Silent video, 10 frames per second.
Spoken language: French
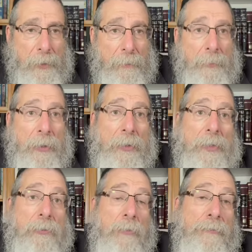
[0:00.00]
Mais alors
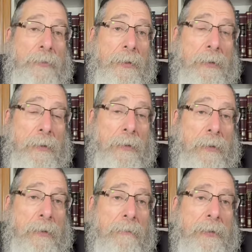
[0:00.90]
qu'est-ce qu'on fait
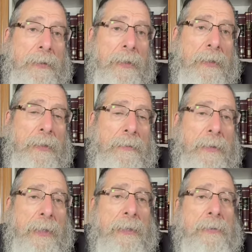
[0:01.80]
On va attaquer
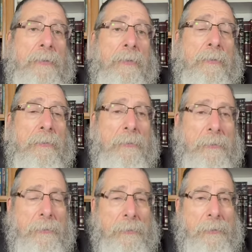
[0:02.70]
ses raisons.
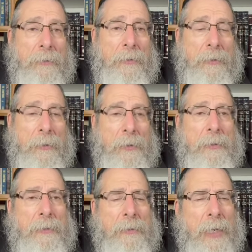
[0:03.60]
Ils
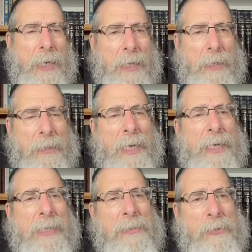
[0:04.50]
disent ah, la
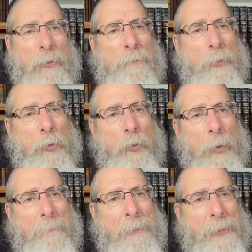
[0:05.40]
raison
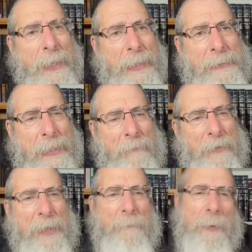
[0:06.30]
pourquoi Pinchas l'a
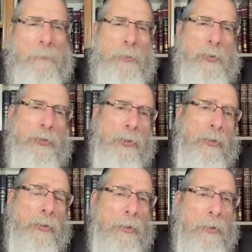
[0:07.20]
fait n'est pas puisque
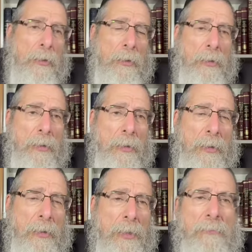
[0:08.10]

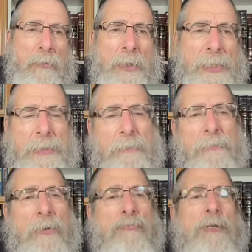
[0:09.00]
il voulait se
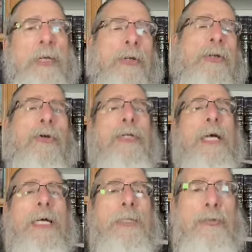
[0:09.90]
venger de l'honneur
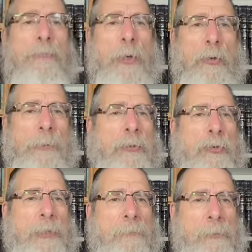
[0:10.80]
d'Akadosh Baruch, mais tout
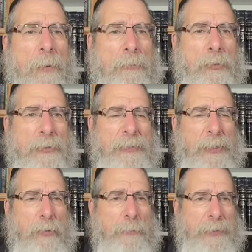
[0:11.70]
simplement parce que
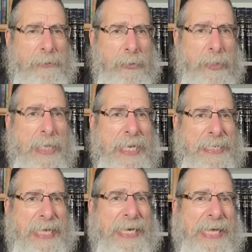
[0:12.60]
c'est une personne
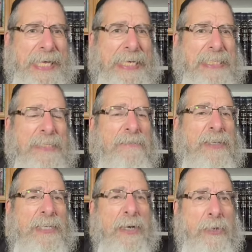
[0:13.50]
qui a de
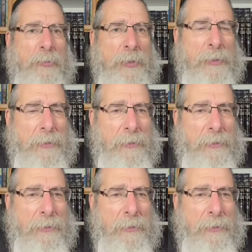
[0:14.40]
l'agressivité en lui.